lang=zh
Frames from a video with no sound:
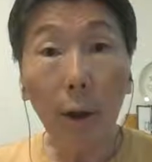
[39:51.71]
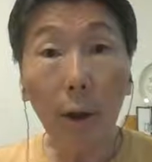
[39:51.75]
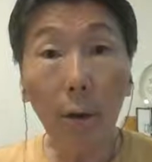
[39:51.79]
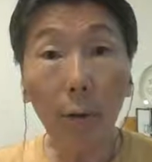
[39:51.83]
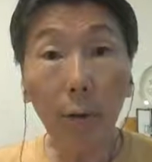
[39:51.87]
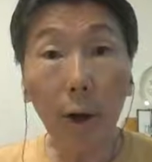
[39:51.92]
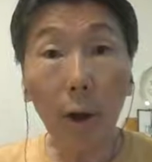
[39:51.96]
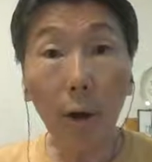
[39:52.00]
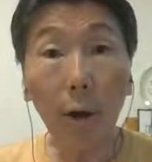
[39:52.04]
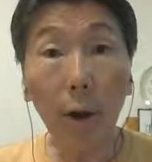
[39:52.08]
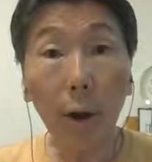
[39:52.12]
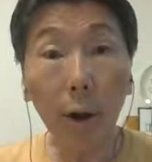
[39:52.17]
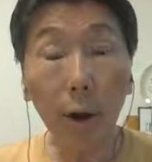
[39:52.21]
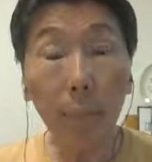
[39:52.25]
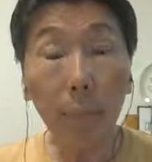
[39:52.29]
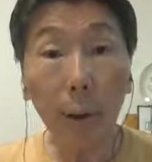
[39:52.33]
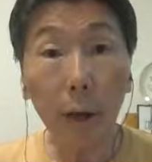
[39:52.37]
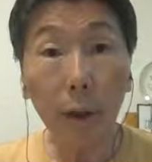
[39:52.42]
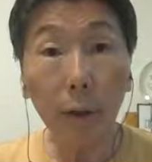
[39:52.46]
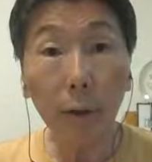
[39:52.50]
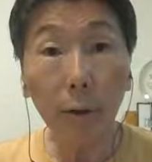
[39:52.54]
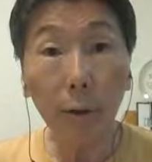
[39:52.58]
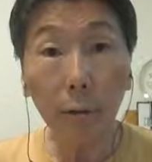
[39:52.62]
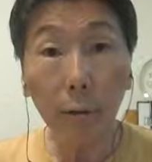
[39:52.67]
然后跳到一
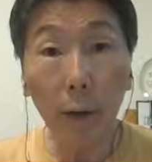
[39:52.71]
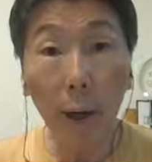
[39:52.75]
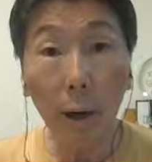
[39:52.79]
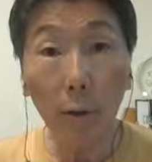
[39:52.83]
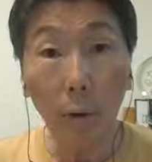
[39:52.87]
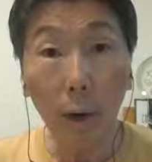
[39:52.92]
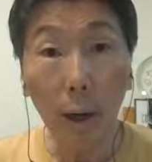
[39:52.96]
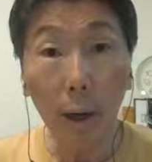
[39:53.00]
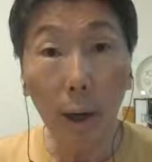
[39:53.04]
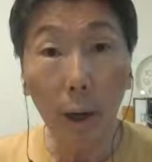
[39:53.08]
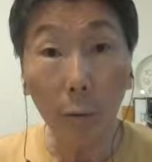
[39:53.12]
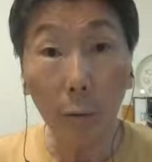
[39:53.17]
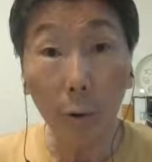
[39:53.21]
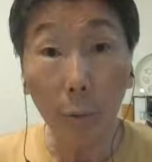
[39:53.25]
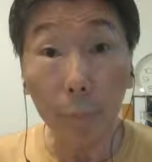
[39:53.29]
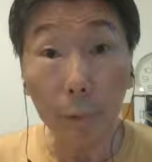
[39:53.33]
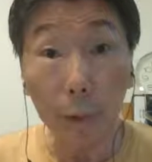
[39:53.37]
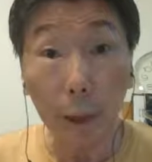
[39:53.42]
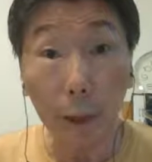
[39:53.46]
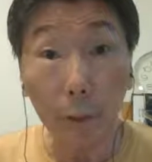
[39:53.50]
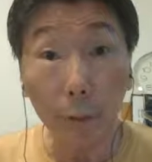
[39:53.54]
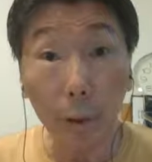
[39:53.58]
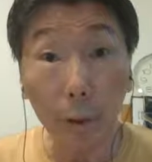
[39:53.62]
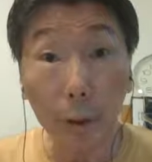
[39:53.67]
半的时候，他忽然感觉
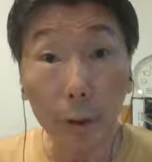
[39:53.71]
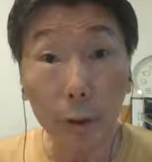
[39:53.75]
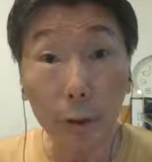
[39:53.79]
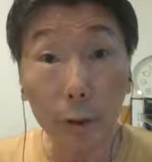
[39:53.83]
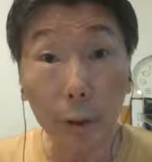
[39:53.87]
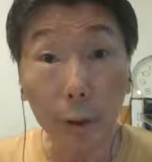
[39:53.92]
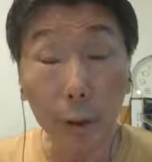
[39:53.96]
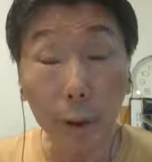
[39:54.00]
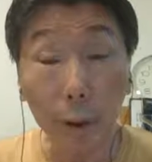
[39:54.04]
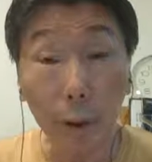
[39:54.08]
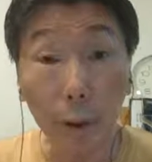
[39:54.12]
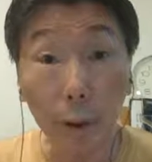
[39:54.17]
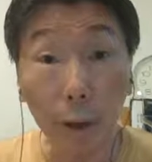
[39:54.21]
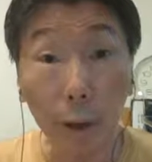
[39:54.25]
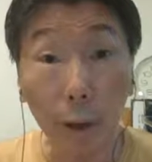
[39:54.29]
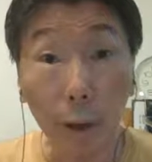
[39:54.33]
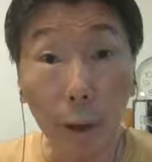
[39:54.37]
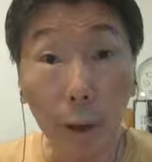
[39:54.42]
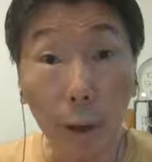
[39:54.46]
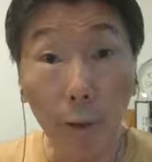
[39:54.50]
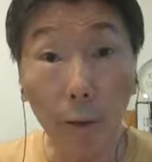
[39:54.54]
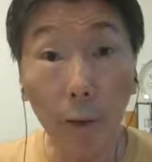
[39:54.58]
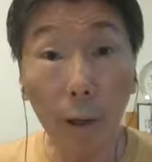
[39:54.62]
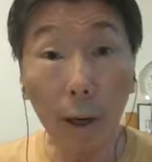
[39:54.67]
不太对劲，
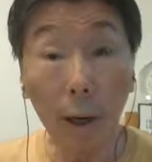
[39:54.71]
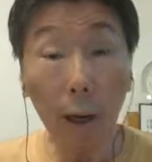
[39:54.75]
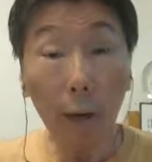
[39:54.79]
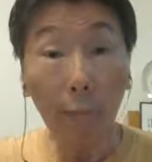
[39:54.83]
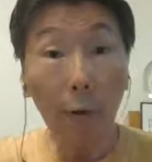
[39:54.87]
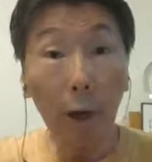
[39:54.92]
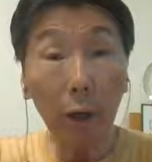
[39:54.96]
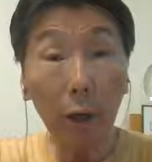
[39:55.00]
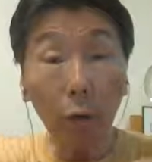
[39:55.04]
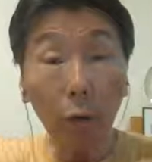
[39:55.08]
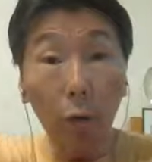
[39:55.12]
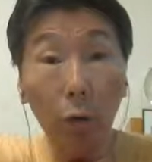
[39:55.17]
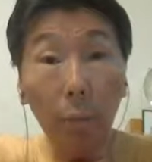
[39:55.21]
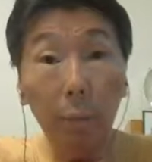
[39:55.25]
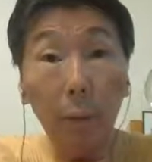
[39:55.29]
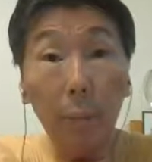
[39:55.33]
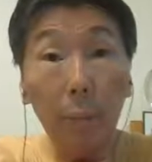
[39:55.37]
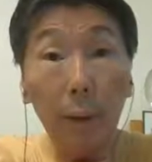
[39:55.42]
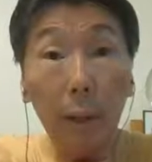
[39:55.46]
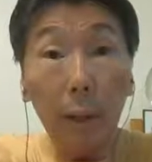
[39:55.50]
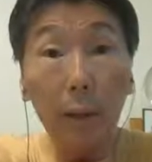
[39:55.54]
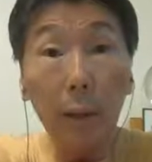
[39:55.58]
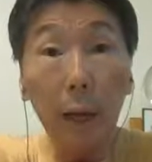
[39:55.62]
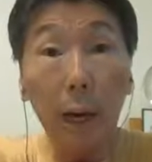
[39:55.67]
因为他发觉我没
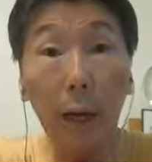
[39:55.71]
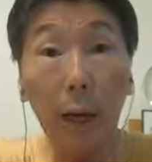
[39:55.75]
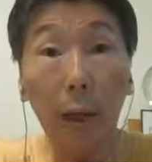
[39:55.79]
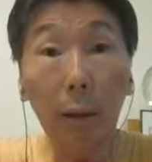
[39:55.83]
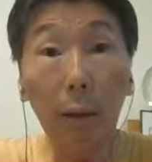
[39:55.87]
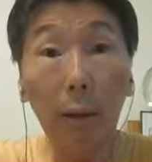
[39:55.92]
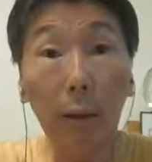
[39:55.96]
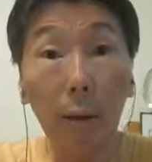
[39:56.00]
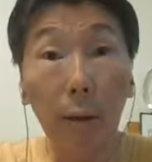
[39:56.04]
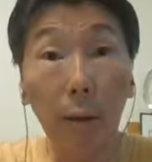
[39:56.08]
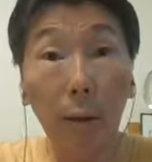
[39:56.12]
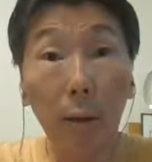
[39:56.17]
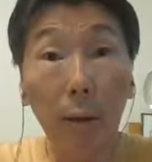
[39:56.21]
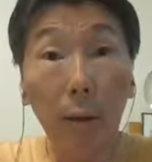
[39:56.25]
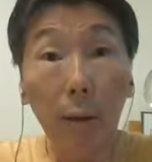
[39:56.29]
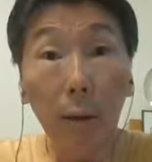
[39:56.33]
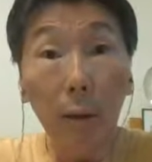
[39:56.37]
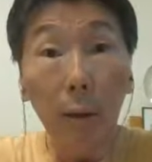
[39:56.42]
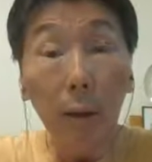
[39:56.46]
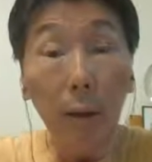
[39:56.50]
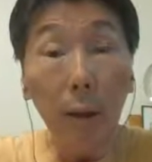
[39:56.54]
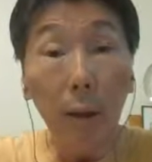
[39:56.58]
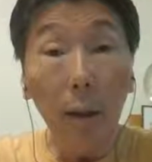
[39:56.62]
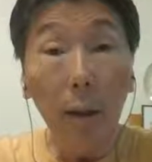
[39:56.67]
有被扎，
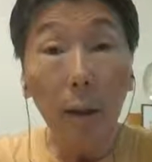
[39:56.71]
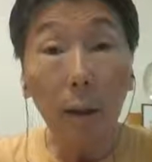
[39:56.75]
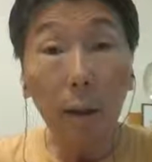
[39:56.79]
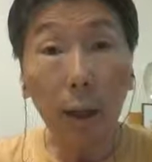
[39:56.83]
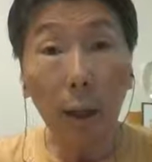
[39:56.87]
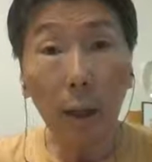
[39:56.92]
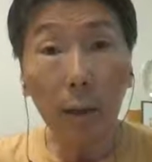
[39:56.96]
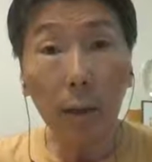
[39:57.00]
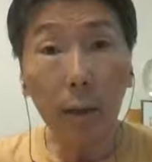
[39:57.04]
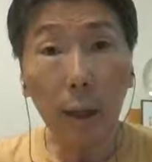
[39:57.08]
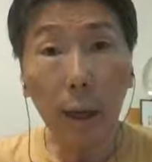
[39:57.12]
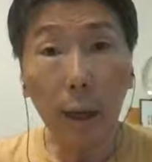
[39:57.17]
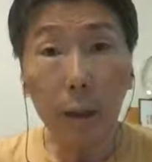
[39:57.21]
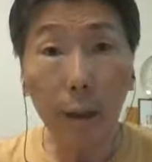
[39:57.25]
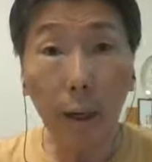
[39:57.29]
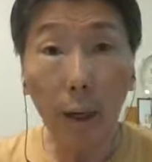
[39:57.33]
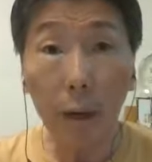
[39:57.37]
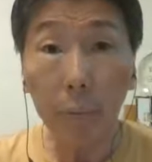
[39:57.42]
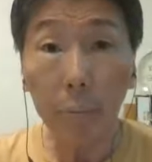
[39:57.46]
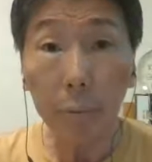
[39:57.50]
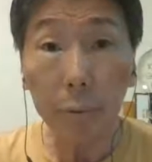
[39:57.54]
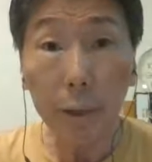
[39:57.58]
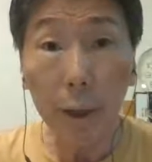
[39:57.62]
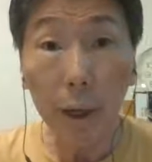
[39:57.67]
样子看起
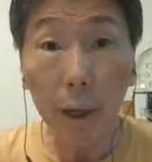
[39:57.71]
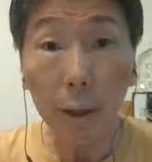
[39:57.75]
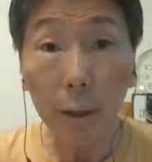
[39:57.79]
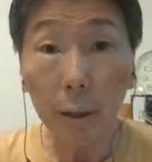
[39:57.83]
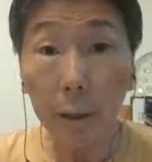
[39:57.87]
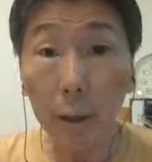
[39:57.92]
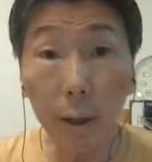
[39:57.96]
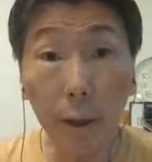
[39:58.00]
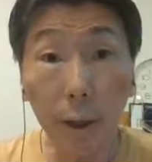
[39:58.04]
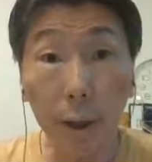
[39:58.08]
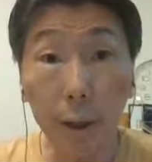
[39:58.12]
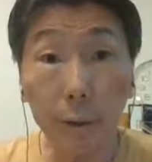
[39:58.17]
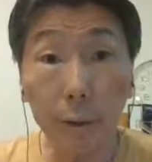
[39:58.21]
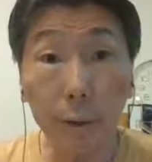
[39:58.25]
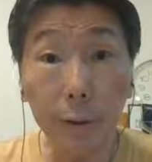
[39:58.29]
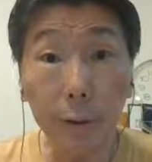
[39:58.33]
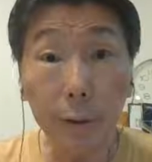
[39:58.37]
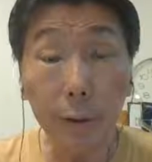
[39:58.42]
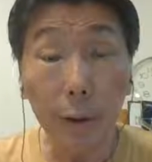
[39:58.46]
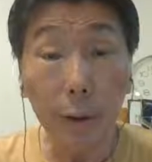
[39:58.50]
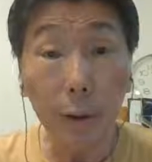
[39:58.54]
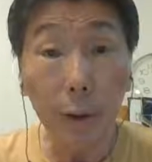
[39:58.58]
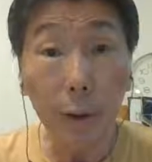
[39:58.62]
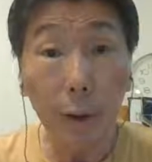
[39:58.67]
来也不像一年
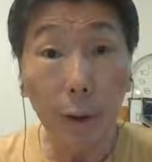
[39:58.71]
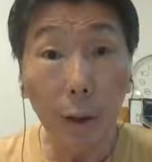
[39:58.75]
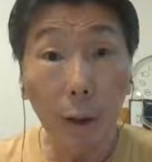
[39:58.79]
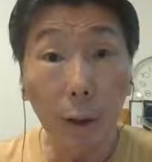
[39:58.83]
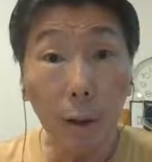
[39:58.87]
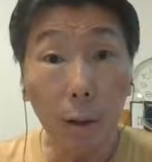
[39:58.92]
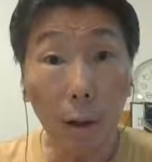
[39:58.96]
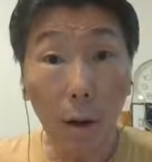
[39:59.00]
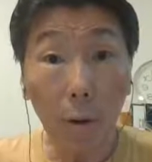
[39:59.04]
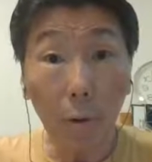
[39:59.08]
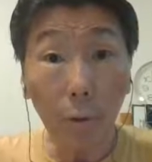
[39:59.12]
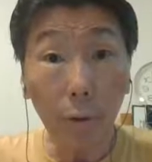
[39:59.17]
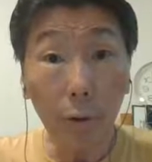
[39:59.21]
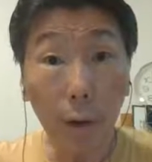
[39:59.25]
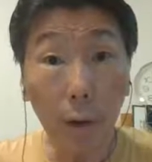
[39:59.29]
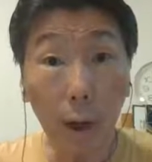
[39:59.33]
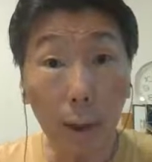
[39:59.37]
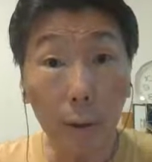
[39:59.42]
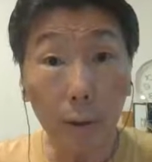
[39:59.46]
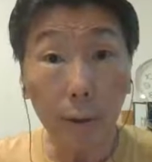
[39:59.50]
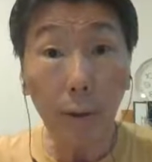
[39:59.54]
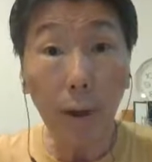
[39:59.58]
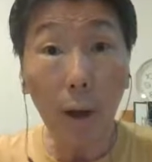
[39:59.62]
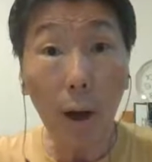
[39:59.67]
级。然后我就
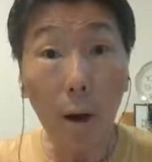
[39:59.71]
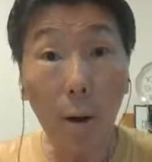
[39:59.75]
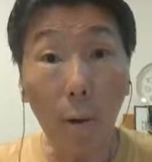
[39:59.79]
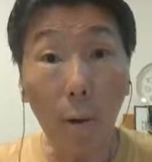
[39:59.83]
开始